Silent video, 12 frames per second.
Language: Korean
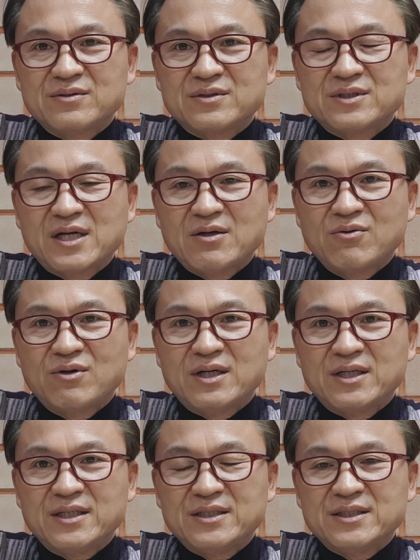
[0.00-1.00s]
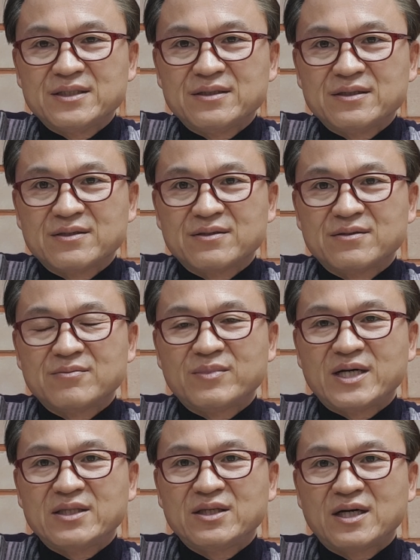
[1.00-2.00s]
창고 안에 이제 지
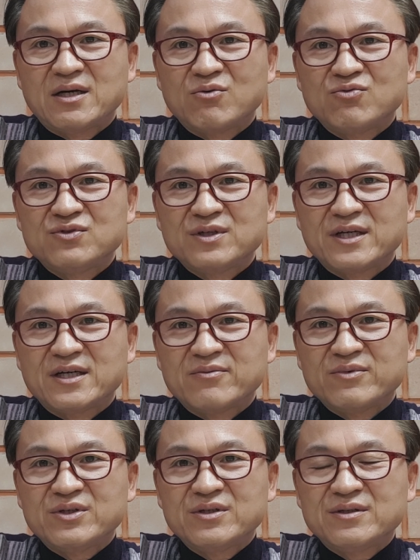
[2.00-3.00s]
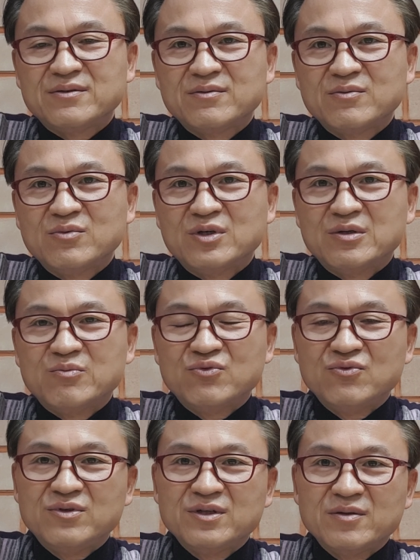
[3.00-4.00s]
마트 한 구석에 가면은 뭐
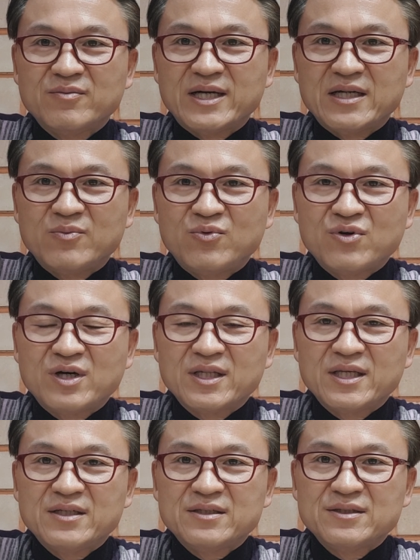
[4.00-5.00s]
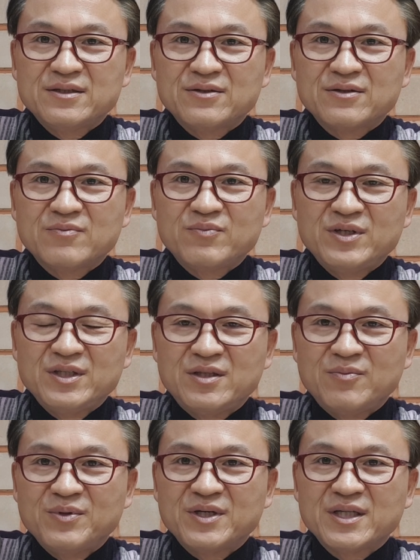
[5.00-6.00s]
물들이 많이 보관돼 있어요. 비 e
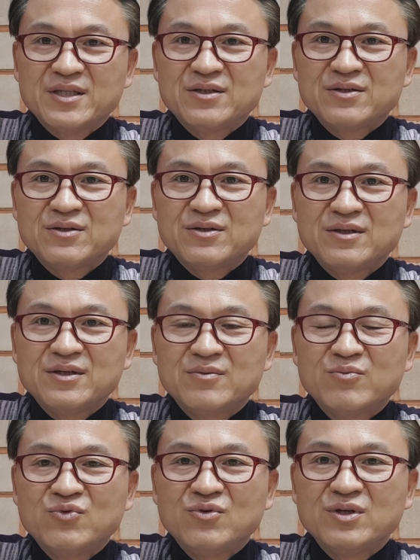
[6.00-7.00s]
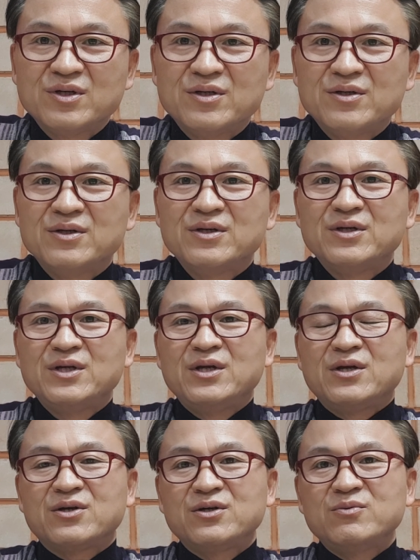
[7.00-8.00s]
t 병에 들었던 이런 물들
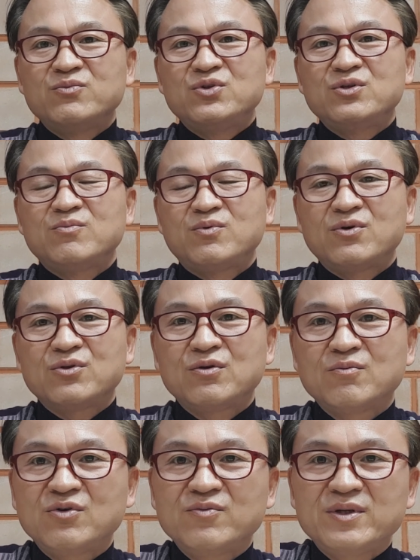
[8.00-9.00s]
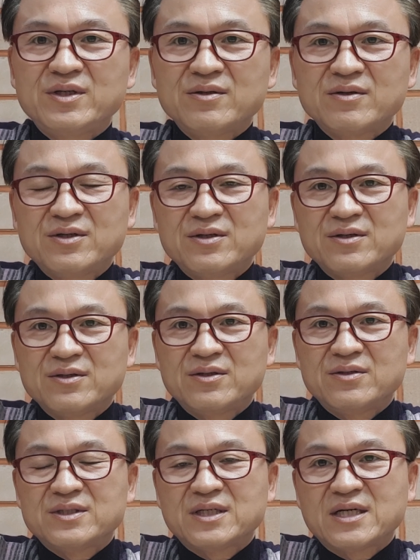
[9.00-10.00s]
그런 분들 보통 보면은 그런
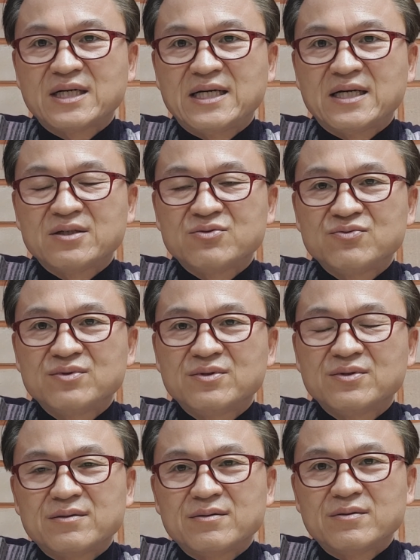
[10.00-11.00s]
것들을 사가 가지고